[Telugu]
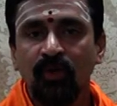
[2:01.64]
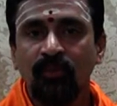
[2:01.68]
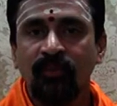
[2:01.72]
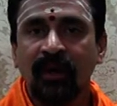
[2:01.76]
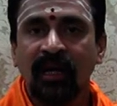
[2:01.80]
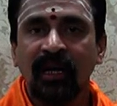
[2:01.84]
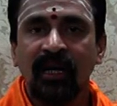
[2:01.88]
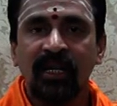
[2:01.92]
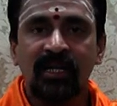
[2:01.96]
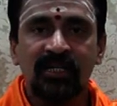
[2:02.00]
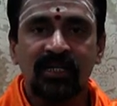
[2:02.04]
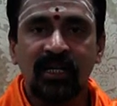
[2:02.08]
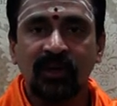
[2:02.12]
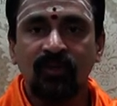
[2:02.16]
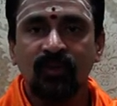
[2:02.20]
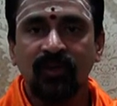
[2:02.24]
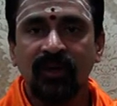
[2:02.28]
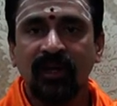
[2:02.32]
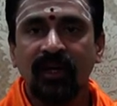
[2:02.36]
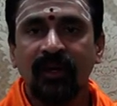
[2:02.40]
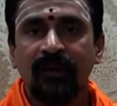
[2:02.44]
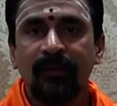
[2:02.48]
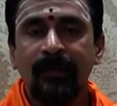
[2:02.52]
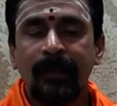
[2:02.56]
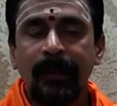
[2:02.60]
ఇటు
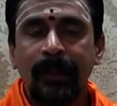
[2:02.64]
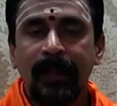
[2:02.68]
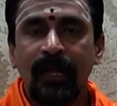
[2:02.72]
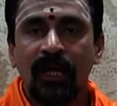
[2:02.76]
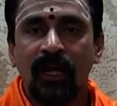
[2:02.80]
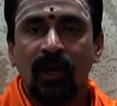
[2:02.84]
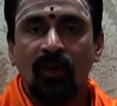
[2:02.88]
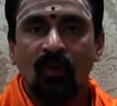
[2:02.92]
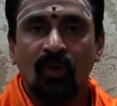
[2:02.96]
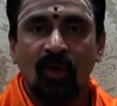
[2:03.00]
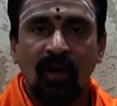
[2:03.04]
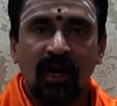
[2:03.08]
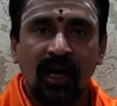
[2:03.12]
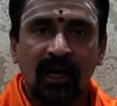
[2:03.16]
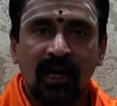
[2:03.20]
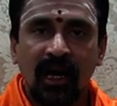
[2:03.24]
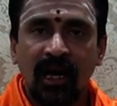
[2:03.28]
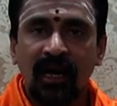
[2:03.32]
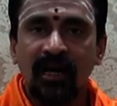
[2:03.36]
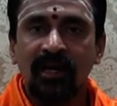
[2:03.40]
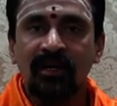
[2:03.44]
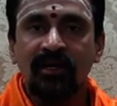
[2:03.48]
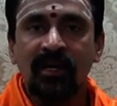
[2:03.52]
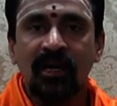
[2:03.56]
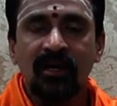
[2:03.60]
మళ్ళించకుండా ఒక
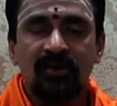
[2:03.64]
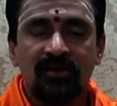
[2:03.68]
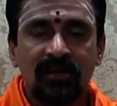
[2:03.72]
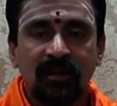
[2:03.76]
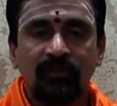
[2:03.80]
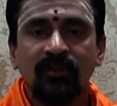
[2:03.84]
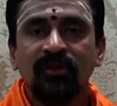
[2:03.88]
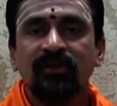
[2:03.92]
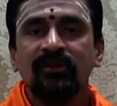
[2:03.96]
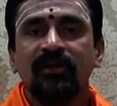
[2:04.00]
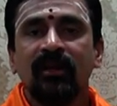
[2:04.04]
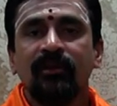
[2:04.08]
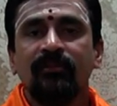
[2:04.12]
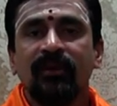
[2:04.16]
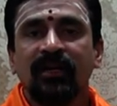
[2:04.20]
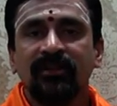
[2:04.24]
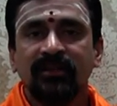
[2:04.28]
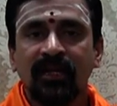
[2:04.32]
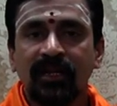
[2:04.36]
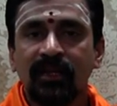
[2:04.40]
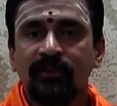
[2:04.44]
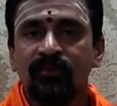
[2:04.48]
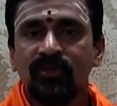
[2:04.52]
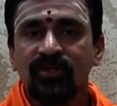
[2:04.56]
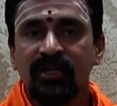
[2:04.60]
కాలం నాడు సముద్ర
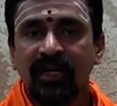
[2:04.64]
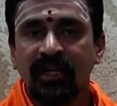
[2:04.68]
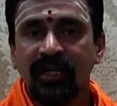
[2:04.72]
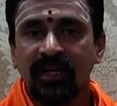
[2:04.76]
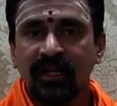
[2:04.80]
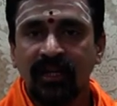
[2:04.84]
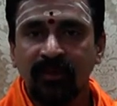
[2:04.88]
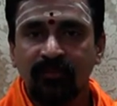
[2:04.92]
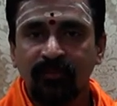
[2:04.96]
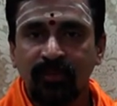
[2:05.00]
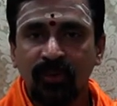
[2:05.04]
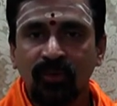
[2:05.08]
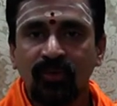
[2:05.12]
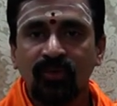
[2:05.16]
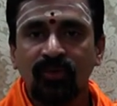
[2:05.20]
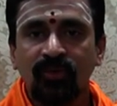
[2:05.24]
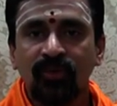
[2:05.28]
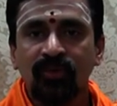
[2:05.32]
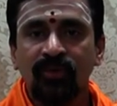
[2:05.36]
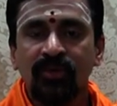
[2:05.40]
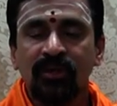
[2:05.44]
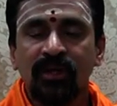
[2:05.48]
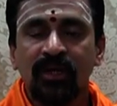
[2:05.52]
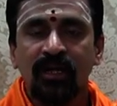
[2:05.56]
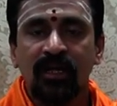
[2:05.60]
మథనము జరిగినప్పుడు
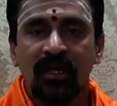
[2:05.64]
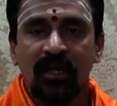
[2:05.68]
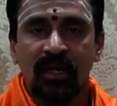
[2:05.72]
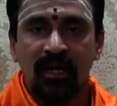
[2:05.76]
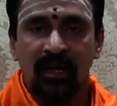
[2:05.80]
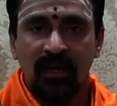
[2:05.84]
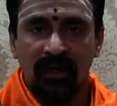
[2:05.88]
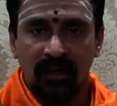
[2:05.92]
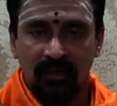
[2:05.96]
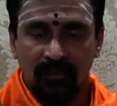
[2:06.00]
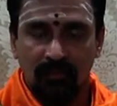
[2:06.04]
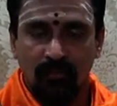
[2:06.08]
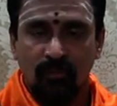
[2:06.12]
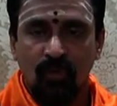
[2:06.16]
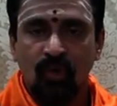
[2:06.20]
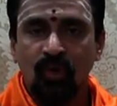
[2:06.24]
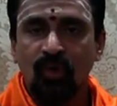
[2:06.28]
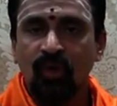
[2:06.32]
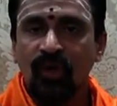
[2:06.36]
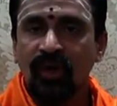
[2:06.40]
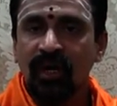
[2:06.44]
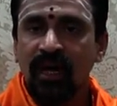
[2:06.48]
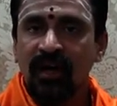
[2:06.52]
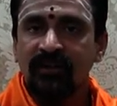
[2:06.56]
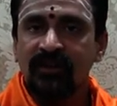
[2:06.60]

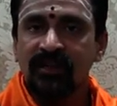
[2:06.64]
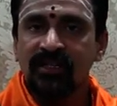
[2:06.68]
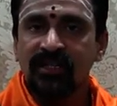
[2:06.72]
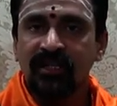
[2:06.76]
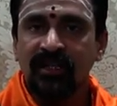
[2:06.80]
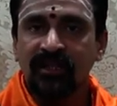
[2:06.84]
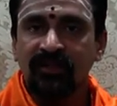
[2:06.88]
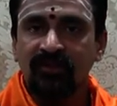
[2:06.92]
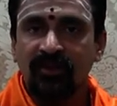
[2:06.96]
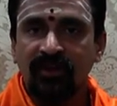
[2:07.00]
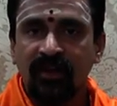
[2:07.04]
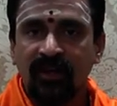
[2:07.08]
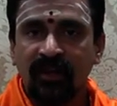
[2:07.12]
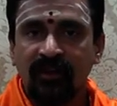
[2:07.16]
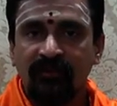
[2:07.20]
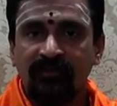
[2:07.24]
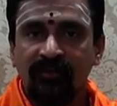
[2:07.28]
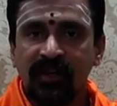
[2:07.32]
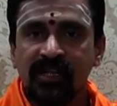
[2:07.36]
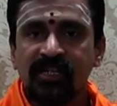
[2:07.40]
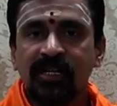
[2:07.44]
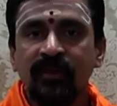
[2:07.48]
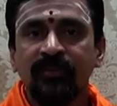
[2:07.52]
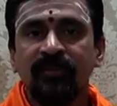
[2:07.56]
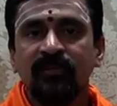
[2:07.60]
ముందుగా వచ్చినటువంటి
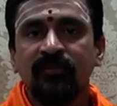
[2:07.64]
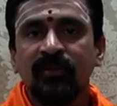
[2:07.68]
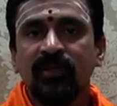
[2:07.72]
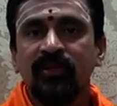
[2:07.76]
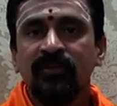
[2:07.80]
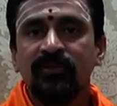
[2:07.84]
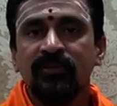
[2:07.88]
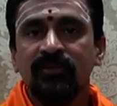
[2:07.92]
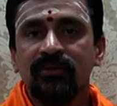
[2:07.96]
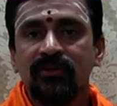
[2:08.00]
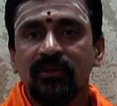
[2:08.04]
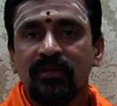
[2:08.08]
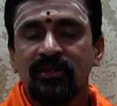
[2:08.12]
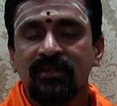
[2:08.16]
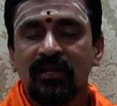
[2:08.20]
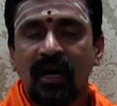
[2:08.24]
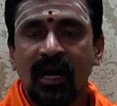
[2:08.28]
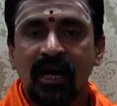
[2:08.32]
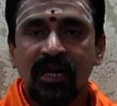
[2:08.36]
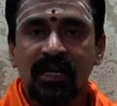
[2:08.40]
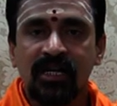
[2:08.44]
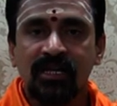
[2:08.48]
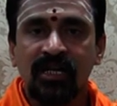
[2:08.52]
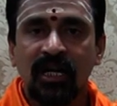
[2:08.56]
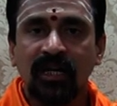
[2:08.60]
విషంను
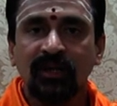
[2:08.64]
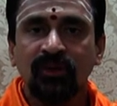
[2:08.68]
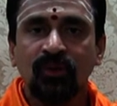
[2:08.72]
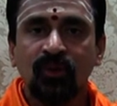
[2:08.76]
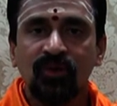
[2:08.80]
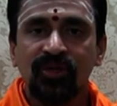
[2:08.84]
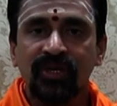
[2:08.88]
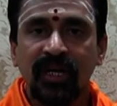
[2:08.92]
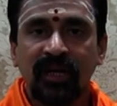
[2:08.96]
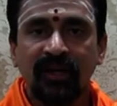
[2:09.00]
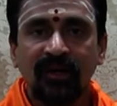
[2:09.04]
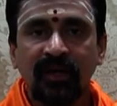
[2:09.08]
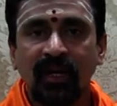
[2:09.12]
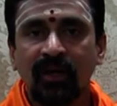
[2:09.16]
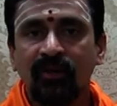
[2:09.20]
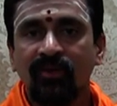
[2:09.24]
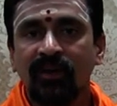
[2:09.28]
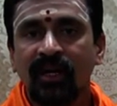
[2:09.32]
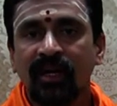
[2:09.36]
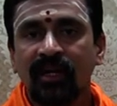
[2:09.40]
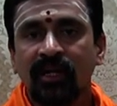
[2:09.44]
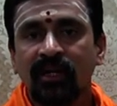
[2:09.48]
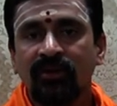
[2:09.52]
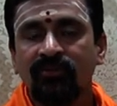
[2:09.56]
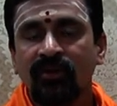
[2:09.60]
సాక్షాత్తు
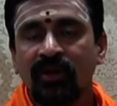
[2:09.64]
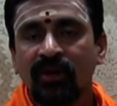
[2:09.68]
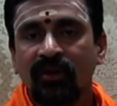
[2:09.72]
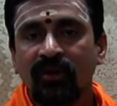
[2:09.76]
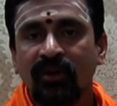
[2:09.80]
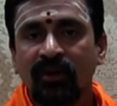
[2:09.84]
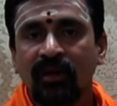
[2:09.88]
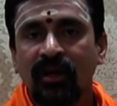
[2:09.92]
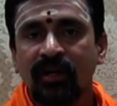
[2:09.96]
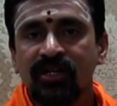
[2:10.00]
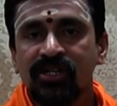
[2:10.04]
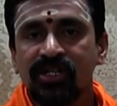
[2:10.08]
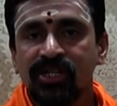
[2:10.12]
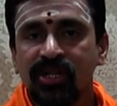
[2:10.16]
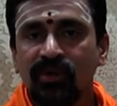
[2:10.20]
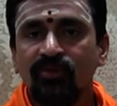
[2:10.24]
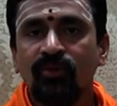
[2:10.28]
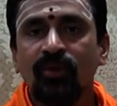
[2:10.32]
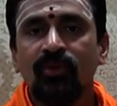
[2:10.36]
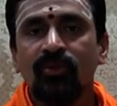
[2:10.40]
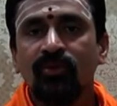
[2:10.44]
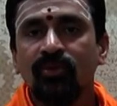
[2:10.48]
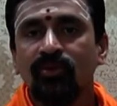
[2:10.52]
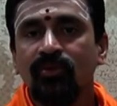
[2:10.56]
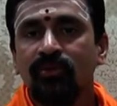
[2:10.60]
శంకరుడైనటువంటి ఒక
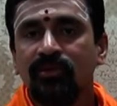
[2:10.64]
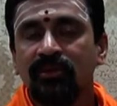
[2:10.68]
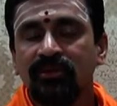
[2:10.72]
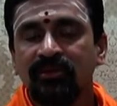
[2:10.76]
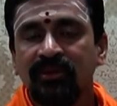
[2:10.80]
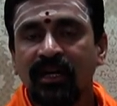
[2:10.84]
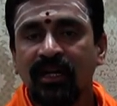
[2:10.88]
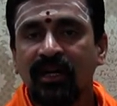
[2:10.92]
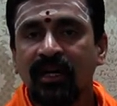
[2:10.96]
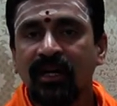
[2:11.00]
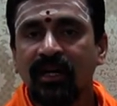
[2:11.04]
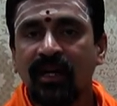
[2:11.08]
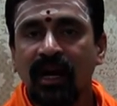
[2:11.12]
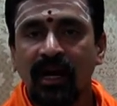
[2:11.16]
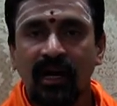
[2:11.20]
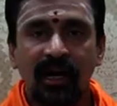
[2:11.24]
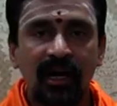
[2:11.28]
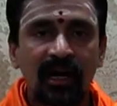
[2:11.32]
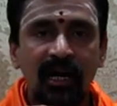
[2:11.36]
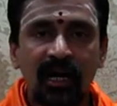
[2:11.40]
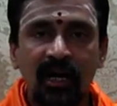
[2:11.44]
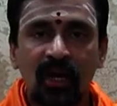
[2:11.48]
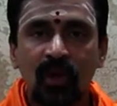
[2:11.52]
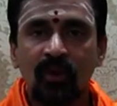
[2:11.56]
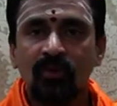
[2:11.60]
శివుడు తన
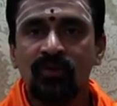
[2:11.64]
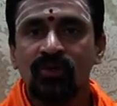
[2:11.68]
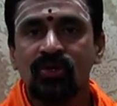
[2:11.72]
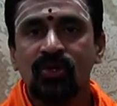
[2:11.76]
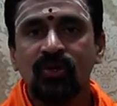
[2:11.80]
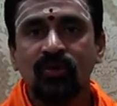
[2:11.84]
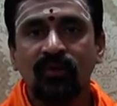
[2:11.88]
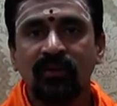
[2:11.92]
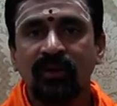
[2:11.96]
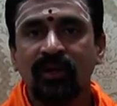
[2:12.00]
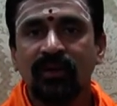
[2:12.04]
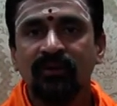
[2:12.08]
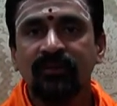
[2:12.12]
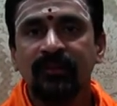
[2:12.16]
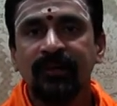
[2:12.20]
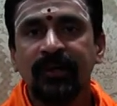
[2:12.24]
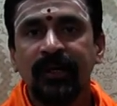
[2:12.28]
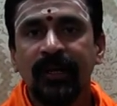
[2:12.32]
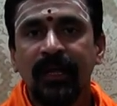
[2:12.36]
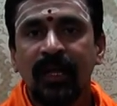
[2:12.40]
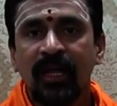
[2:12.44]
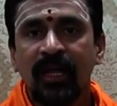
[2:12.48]
గరళంలో ఉంచుకున్నాడు